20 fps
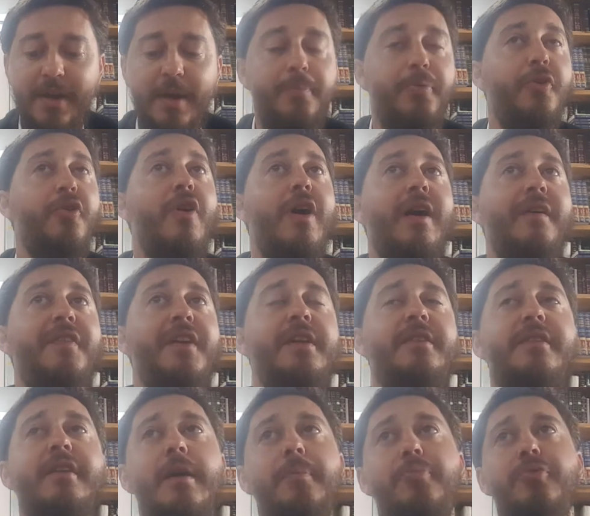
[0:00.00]
Mais pendant Arvit,
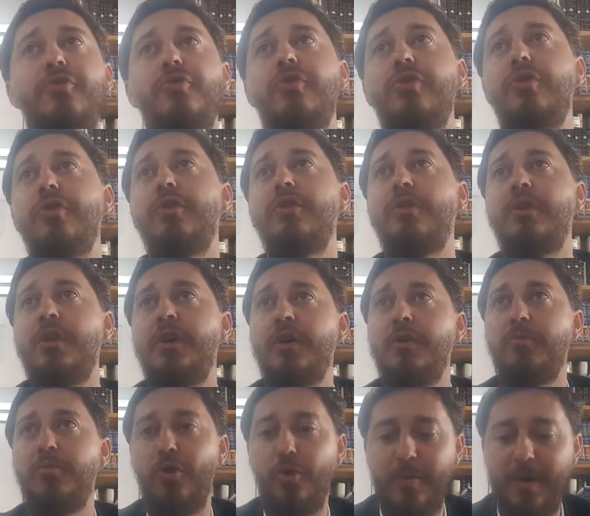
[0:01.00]
il n'y a plus le
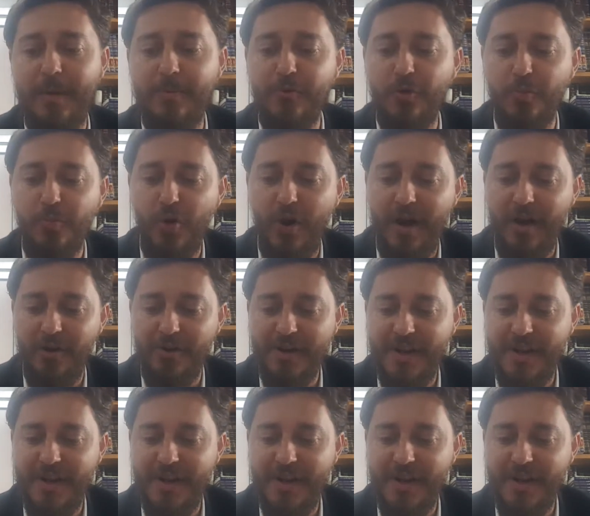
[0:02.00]
problème de boire.